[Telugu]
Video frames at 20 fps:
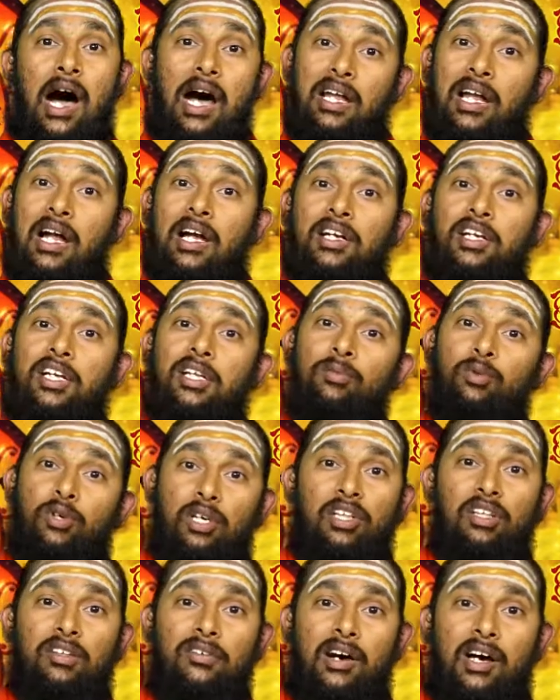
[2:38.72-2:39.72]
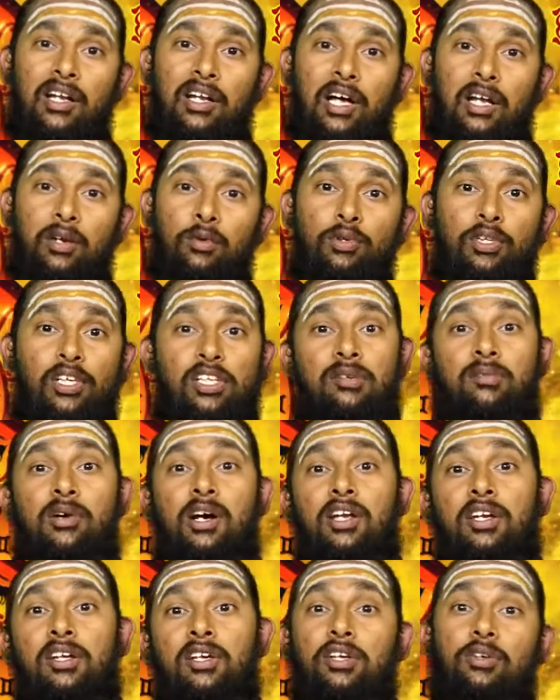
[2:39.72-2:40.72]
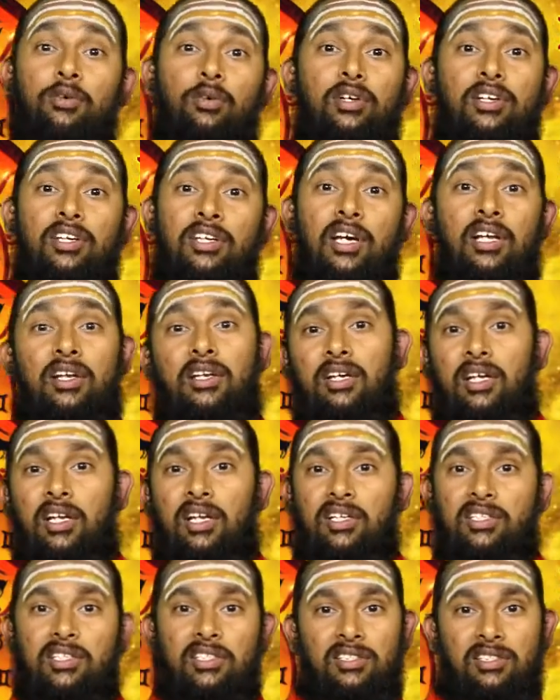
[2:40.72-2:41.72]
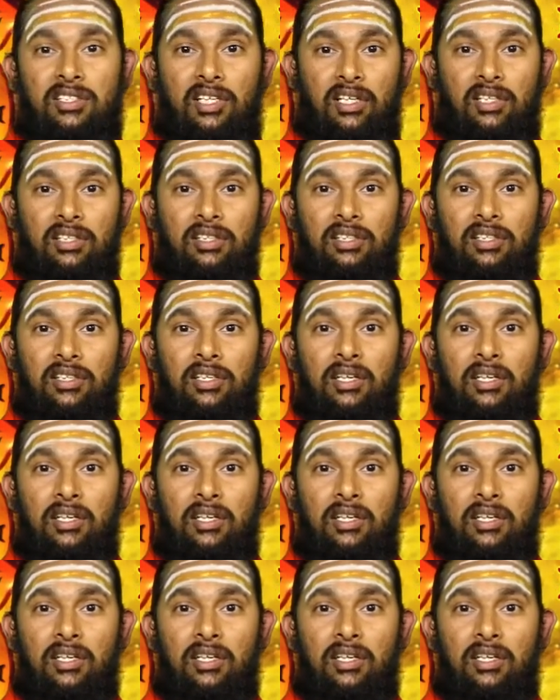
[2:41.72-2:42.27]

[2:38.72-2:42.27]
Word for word: అలాంటి ముఖద్వారాలు యజమానికి యోగ్యాన్ని కలగజేస్తాయి